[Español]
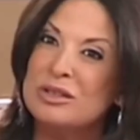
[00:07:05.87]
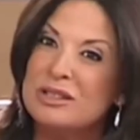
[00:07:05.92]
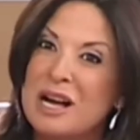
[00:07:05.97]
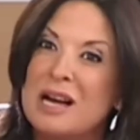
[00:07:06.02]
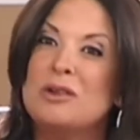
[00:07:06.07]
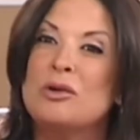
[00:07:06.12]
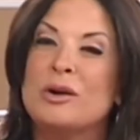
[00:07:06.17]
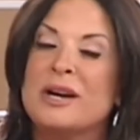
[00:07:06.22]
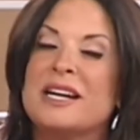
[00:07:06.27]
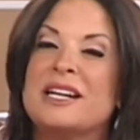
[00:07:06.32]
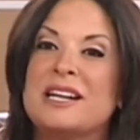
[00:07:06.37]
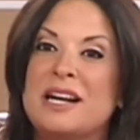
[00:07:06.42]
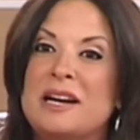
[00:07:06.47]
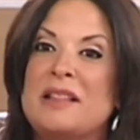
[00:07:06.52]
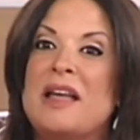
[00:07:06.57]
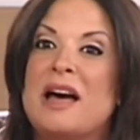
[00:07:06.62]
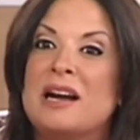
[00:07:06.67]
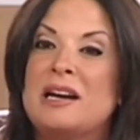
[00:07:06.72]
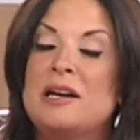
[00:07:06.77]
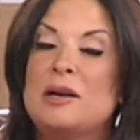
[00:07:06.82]
raro
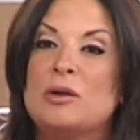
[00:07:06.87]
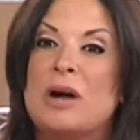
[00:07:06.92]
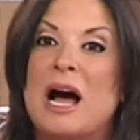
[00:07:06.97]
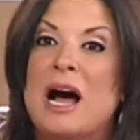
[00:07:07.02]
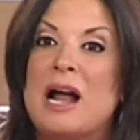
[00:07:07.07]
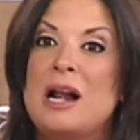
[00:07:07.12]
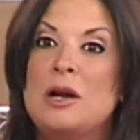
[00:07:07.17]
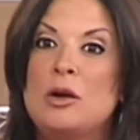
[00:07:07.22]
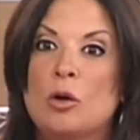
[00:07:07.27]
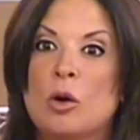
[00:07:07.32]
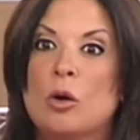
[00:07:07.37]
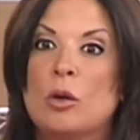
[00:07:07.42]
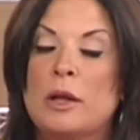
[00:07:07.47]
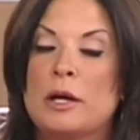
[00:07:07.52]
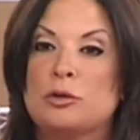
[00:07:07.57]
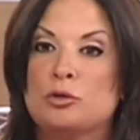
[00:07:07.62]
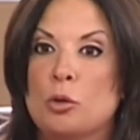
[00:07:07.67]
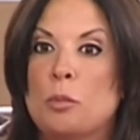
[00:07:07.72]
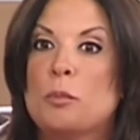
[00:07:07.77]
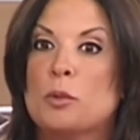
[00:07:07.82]
querer darle algo
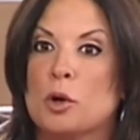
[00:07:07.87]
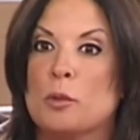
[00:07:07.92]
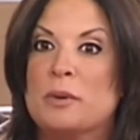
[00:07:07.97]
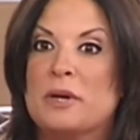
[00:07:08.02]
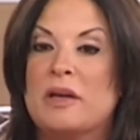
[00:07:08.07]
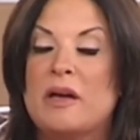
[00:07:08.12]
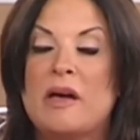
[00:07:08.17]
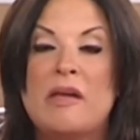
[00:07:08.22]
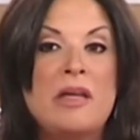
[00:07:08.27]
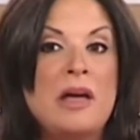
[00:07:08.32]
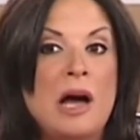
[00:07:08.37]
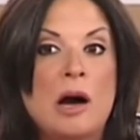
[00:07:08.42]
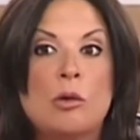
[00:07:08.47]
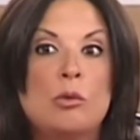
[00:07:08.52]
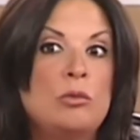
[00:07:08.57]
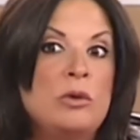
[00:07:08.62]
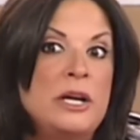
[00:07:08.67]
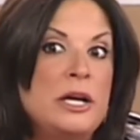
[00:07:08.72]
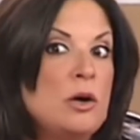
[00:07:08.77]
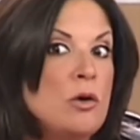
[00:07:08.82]
de sus propiedades a
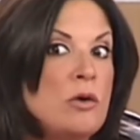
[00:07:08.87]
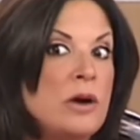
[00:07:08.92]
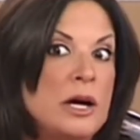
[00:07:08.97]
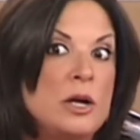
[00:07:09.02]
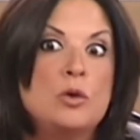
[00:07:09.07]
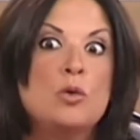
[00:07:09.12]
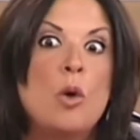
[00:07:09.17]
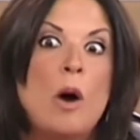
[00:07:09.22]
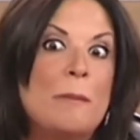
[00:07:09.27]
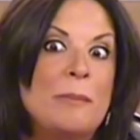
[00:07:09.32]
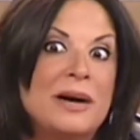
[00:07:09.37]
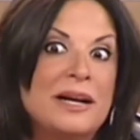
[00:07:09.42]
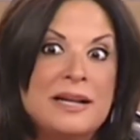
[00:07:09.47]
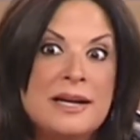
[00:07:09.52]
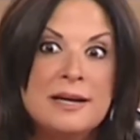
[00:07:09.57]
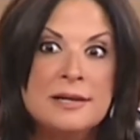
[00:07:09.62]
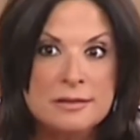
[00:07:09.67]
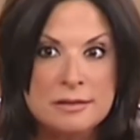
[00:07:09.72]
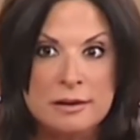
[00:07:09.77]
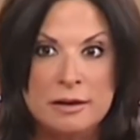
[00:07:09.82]
un hijo que no
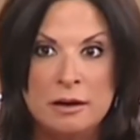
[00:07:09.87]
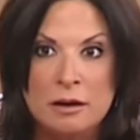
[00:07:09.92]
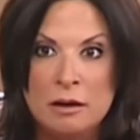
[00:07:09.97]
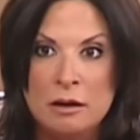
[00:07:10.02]
aparece.